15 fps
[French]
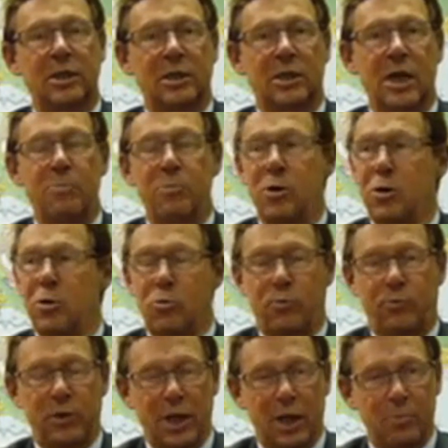dans un système
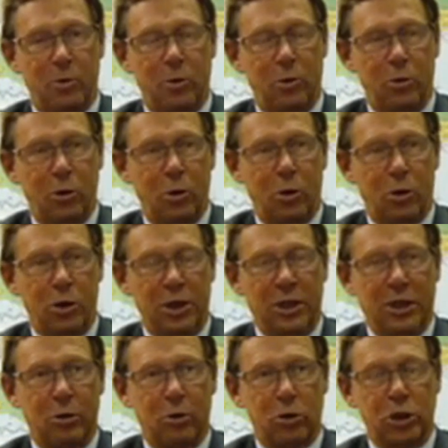où finalement,
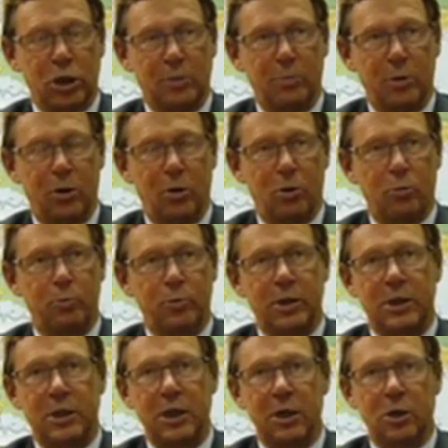idéologiquement, on
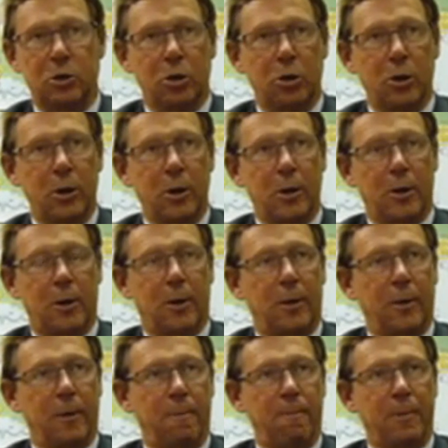puisse dire que
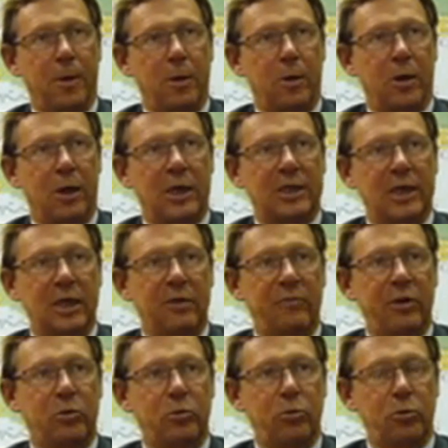euh, les
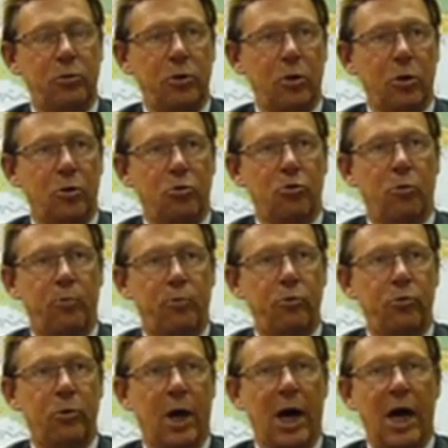individus n'ont
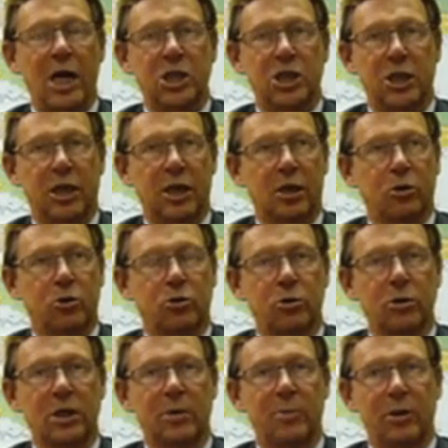plus à acheter
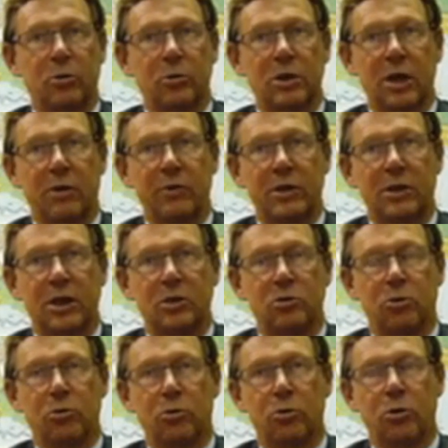quelque chose qu'ils mettent au service
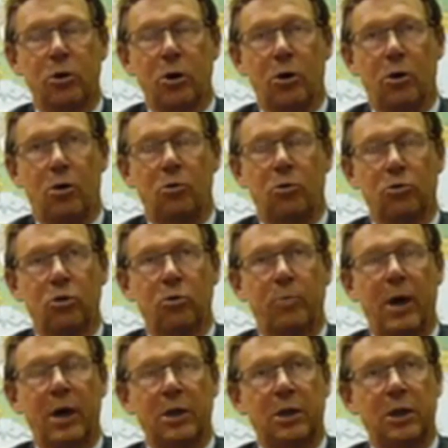des autres en
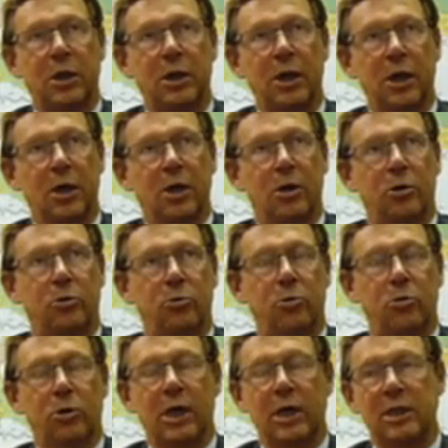contrepartie
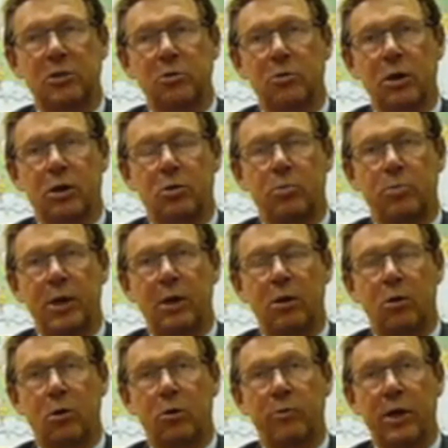d'une location et que le
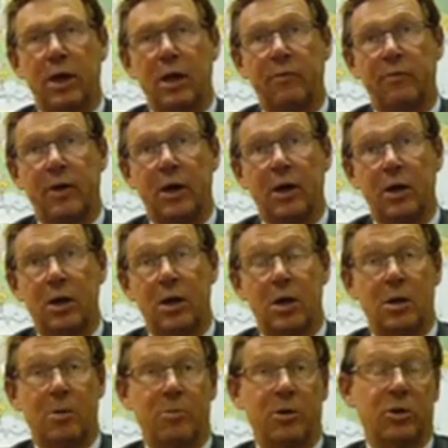bien leur revient à la fin.
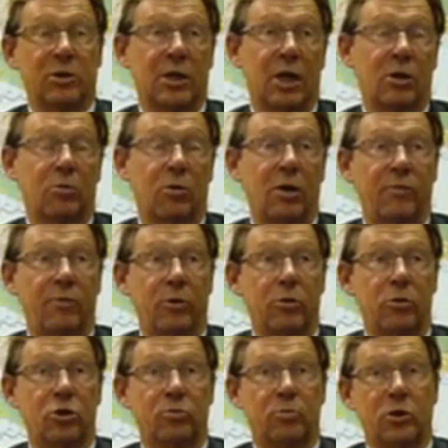Mais dans ce cas-là, que
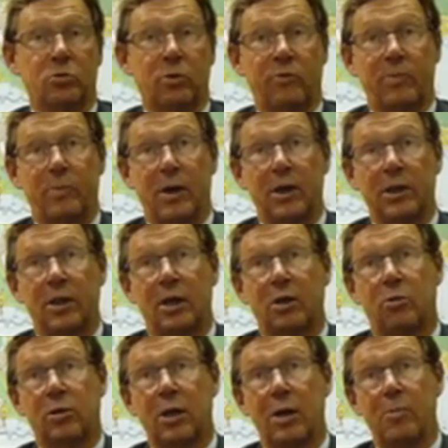l'effort de logement soit fait par
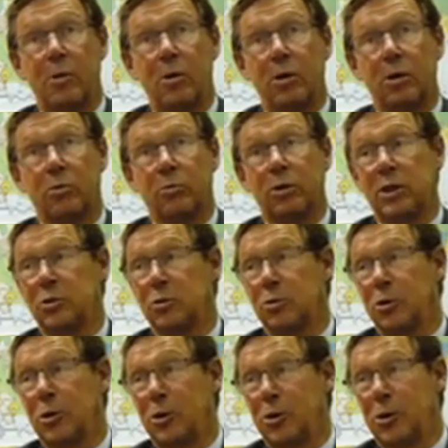l'État totalement et qu'on
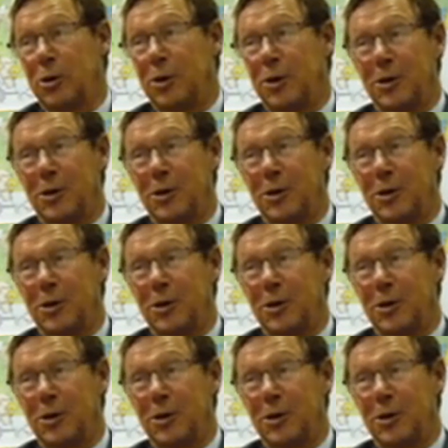dise aux,